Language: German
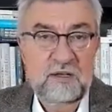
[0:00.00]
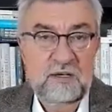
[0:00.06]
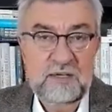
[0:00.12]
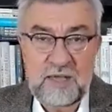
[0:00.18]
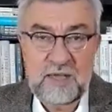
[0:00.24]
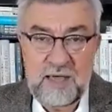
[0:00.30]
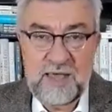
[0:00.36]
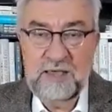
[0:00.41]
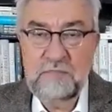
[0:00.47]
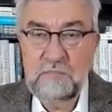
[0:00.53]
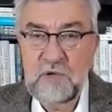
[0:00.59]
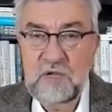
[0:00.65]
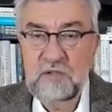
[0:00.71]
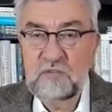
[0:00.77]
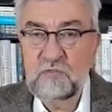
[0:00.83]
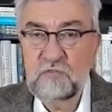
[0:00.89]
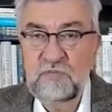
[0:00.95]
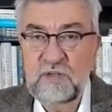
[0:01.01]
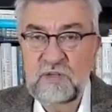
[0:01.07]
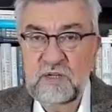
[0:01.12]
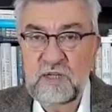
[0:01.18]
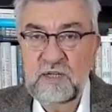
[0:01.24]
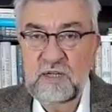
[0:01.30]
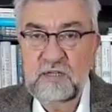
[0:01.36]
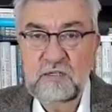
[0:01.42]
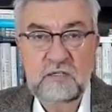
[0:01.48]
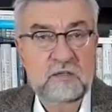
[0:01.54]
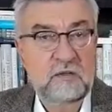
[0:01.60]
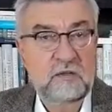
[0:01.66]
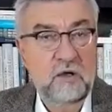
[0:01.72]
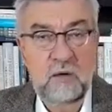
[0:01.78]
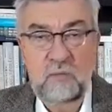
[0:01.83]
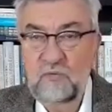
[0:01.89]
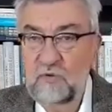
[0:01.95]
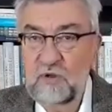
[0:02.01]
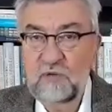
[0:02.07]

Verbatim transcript: Dreimal so viel Geld, obwohl